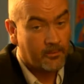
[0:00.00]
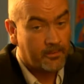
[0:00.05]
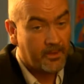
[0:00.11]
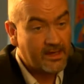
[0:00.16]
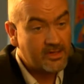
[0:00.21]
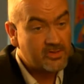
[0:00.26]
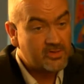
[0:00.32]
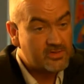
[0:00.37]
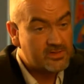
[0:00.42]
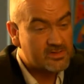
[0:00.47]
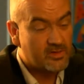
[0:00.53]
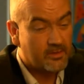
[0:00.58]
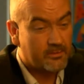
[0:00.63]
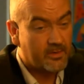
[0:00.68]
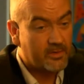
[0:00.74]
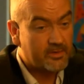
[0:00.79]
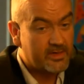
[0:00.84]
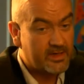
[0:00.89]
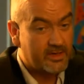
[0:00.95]
On parlait
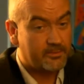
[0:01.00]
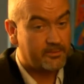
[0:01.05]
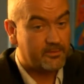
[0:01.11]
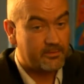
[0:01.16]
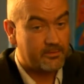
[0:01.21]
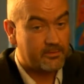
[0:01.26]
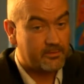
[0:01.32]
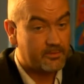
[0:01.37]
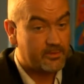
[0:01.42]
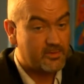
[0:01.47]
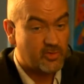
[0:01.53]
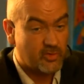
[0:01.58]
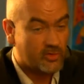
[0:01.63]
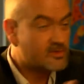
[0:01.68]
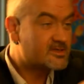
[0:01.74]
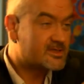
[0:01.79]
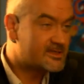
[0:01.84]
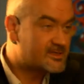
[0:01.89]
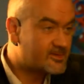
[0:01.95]
justement des
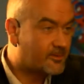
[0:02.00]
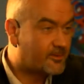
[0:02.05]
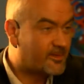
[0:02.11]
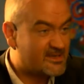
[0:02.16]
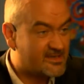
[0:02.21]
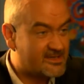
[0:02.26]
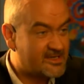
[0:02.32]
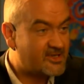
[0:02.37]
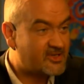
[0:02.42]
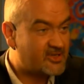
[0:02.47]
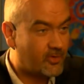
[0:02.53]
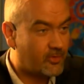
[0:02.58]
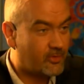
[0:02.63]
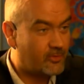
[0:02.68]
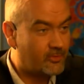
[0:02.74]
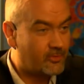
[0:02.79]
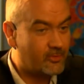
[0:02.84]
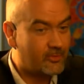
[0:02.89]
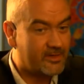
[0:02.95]
choses qui se sont passées chez
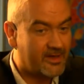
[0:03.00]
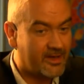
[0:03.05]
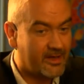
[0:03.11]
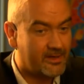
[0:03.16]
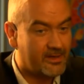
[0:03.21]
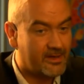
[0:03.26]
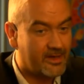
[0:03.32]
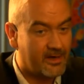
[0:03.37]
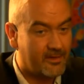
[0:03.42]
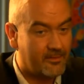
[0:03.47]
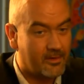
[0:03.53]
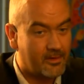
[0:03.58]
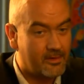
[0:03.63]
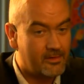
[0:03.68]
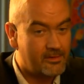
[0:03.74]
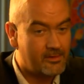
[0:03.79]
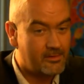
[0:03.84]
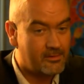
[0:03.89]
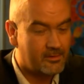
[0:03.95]
Renault
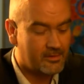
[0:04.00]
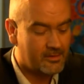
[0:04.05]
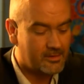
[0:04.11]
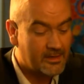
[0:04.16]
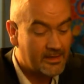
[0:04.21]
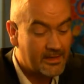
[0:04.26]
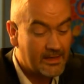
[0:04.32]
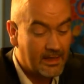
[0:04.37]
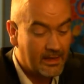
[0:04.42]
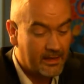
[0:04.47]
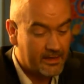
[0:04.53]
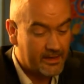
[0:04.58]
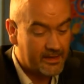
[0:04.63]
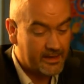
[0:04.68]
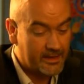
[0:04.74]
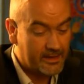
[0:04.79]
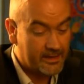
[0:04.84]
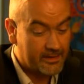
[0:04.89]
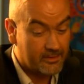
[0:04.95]
dernièrement euh,
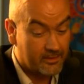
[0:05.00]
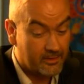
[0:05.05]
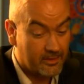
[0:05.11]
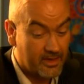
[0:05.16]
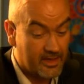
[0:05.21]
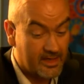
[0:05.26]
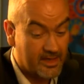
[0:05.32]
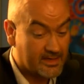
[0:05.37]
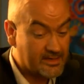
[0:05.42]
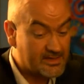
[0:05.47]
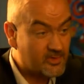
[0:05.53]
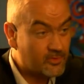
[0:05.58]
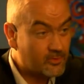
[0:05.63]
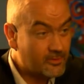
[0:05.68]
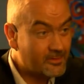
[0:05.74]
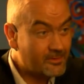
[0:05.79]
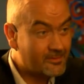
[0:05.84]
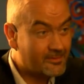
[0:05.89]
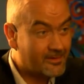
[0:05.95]
et, euh, et, la on a eu
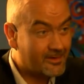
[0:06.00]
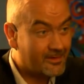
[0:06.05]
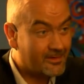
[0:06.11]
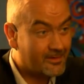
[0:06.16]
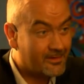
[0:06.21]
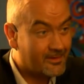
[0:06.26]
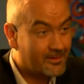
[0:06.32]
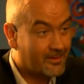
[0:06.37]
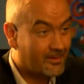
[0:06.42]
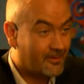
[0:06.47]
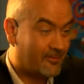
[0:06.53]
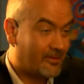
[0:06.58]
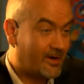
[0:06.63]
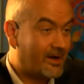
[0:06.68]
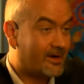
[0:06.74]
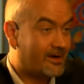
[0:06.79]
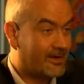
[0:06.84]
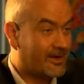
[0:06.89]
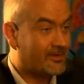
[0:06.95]
Michel euh, ici en entrevue
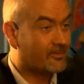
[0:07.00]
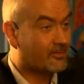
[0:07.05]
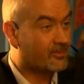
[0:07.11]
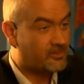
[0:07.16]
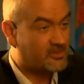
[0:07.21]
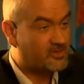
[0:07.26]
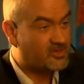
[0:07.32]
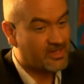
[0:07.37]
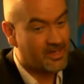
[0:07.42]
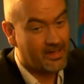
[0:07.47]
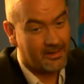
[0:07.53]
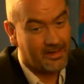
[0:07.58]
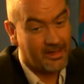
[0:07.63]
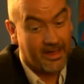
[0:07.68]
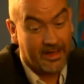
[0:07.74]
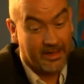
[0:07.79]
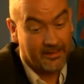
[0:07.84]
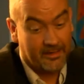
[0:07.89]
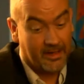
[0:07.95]
voilà et donc Michel
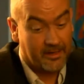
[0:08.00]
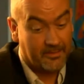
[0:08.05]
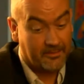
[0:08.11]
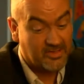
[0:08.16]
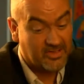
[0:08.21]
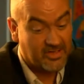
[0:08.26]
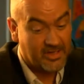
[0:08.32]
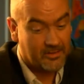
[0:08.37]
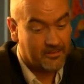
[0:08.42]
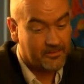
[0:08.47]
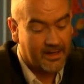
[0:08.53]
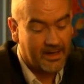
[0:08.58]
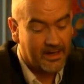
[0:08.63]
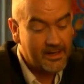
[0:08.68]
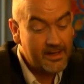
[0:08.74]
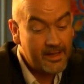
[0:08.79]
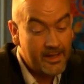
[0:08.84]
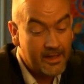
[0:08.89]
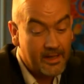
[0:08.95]
et, Michel en
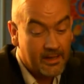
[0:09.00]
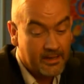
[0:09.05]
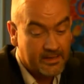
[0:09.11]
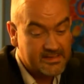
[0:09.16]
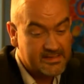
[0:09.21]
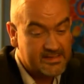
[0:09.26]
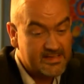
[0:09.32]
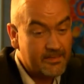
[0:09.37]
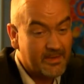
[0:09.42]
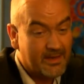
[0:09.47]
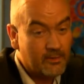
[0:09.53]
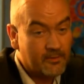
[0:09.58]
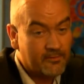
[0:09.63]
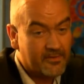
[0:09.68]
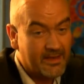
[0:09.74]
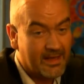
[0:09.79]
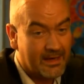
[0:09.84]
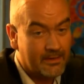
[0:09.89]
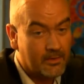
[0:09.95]
parlait disait bah
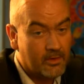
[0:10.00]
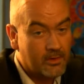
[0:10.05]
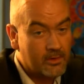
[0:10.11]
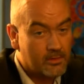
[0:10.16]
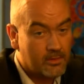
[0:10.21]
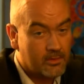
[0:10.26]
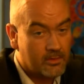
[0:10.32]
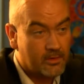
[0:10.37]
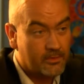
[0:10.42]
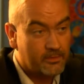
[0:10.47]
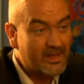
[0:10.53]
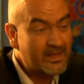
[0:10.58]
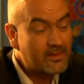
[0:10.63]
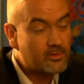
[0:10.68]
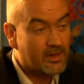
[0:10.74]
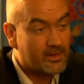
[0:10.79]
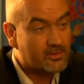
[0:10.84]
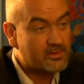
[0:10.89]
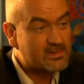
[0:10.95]
non finalement
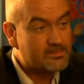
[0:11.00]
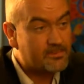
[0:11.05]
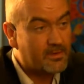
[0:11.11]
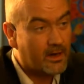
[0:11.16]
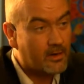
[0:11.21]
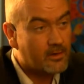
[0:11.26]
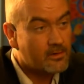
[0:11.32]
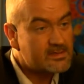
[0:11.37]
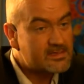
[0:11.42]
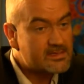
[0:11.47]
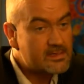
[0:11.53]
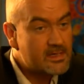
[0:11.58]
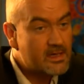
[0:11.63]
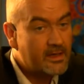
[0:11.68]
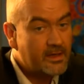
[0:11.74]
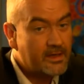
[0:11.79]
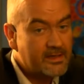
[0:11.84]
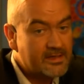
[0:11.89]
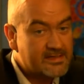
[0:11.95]
peut-être que la transparence
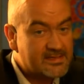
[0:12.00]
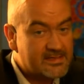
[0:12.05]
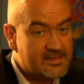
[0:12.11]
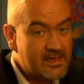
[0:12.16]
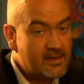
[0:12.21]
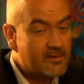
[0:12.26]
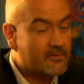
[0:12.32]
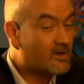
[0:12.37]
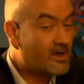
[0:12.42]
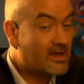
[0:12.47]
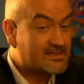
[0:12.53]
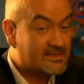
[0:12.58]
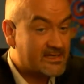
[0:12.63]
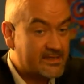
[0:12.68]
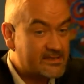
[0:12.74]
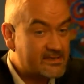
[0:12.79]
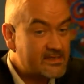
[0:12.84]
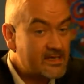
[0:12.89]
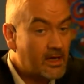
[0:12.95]
c'est voilà
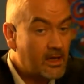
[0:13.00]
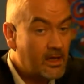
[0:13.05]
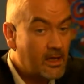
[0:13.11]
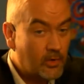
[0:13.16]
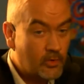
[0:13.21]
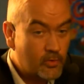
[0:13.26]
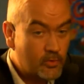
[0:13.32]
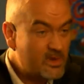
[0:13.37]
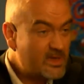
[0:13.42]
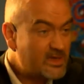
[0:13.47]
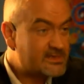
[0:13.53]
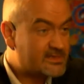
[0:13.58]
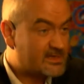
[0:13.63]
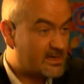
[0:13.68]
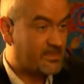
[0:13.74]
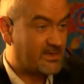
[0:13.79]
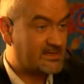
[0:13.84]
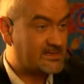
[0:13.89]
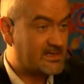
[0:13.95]
c'est de dire oui
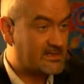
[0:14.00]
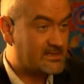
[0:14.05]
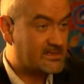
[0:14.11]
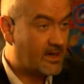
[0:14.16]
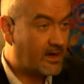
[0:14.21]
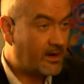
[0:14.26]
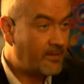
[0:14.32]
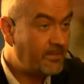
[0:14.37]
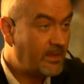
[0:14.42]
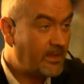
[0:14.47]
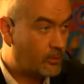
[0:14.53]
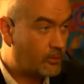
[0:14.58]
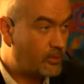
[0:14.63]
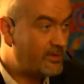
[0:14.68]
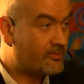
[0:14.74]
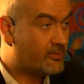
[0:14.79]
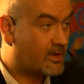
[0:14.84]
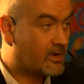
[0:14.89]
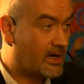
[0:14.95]
c'est passé ça
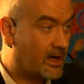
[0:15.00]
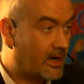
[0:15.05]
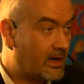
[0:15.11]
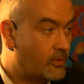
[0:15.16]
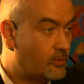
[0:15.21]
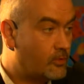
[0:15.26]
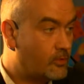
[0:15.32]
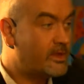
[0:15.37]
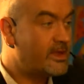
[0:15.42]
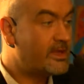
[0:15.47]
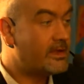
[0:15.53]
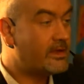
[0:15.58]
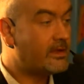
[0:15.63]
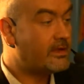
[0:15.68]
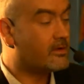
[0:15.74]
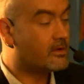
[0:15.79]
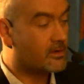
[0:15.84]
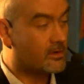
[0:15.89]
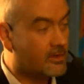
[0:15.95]
oui voilà
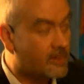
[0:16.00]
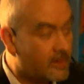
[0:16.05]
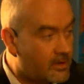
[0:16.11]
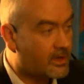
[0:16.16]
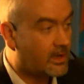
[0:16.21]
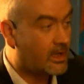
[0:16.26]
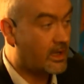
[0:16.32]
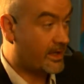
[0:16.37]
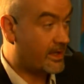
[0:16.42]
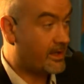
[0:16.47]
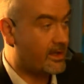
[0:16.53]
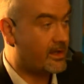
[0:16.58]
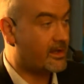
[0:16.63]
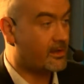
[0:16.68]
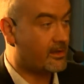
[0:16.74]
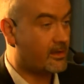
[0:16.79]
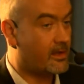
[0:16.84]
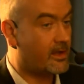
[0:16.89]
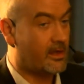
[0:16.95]
oui
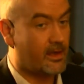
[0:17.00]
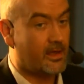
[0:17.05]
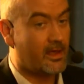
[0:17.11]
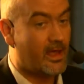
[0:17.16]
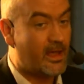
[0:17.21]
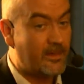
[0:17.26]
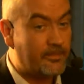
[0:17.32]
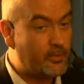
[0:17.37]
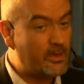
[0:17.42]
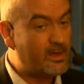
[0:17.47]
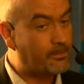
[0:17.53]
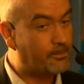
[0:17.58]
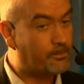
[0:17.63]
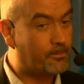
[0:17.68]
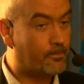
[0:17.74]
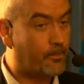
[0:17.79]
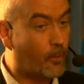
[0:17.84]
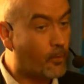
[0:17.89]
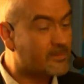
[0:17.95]
et puis
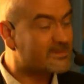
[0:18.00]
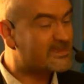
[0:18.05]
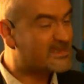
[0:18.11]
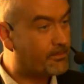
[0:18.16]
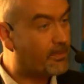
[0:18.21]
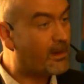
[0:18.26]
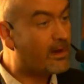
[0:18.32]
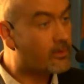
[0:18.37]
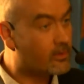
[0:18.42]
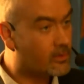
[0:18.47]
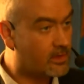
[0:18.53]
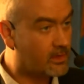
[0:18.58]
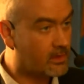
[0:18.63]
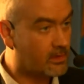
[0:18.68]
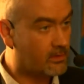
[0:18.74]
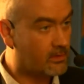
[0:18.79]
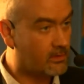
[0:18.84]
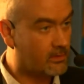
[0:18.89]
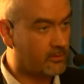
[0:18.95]
on ne sait pas
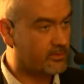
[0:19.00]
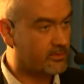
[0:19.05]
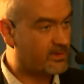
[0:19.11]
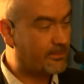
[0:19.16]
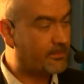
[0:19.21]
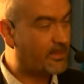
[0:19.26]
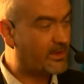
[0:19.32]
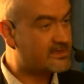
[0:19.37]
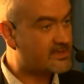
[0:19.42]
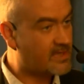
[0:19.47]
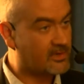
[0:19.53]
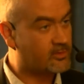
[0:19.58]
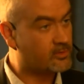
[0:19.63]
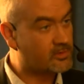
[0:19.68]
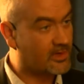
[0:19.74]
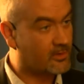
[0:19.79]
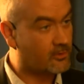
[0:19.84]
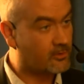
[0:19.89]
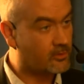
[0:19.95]
encore, on n'a pas tiré
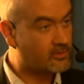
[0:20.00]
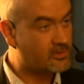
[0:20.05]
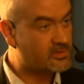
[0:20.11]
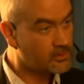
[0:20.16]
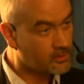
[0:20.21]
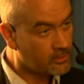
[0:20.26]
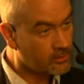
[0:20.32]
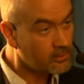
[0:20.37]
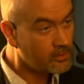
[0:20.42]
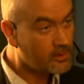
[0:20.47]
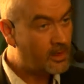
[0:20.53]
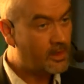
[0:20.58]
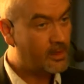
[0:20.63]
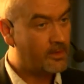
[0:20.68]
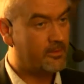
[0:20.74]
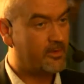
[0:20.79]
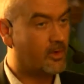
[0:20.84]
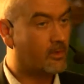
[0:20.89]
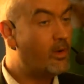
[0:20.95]
toutes les conclusions,
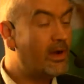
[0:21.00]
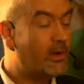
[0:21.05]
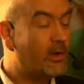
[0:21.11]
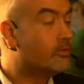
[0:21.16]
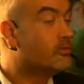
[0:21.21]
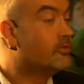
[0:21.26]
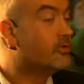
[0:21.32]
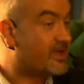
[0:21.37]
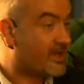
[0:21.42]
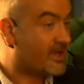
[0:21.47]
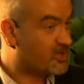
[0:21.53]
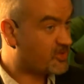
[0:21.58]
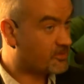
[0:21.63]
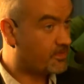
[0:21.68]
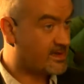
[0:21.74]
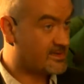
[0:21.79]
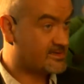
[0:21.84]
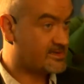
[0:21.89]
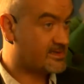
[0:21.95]
mais au moins on ne
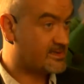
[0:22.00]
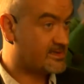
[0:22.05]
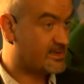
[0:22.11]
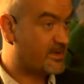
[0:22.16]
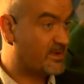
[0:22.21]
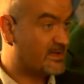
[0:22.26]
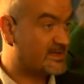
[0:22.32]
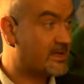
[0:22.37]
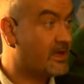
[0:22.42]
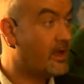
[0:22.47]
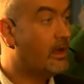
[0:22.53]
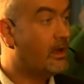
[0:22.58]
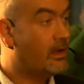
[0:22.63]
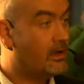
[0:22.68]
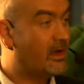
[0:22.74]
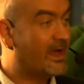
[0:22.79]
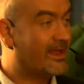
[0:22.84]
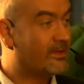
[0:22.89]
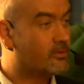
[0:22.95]
cache pas ce qui s'est passé.
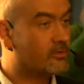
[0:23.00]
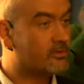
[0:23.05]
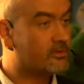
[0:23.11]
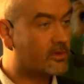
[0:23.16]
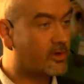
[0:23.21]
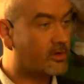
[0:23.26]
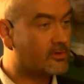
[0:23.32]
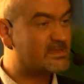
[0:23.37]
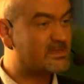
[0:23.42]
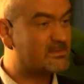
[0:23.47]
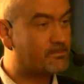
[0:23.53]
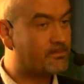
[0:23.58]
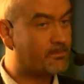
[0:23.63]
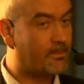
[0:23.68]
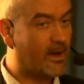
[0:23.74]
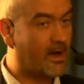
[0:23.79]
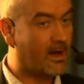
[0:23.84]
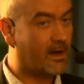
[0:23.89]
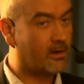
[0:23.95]
La
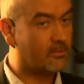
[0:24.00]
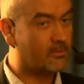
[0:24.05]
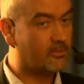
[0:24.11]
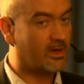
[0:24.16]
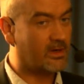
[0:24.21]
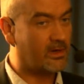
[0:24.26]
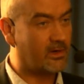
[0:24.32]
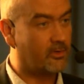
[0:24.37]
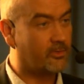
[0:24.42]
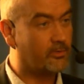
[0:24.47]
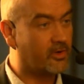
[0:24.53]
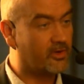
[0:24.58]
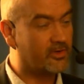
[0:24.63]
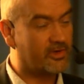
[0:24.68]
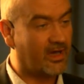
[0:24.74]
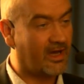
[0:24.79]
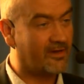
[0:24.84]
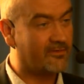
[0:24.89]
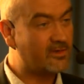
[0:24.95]
non-transparence, le
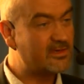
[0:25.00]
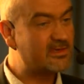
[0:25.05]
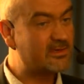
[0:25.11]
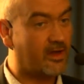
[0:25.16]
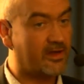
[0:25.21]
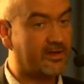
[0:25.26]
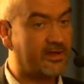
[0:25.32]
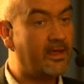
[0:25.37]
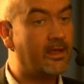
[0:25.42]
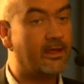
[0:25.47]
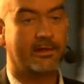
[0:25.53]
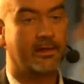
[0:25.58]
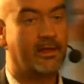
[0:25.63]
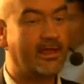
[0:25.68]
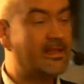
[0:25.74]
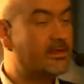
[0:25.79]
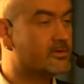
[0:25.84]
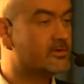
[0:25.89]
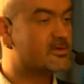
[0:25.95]
mode avant, ça aurait été
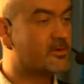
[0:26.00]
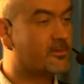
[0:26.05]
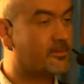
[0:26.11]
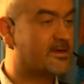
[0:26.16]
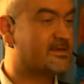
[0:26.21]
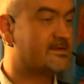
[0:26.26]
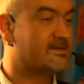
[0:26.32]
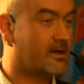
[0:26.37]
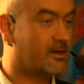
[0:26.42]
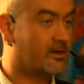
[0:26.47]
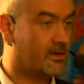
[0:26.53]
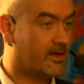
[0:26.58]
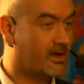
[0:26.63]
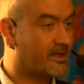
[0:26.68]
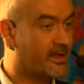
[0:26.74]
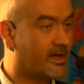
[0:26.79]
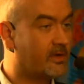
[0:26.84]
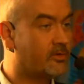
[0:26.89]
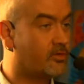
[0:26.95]
il ne se passait
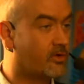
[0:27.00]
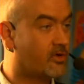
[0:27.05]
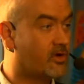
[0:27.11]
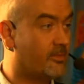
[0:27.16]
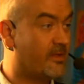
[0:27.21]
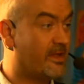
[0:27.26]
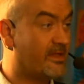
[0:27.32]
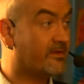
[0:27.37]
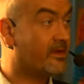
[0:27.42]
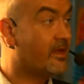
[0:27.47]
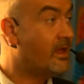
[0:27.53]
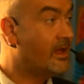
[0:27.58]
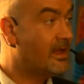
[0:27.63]
rien, nos comment.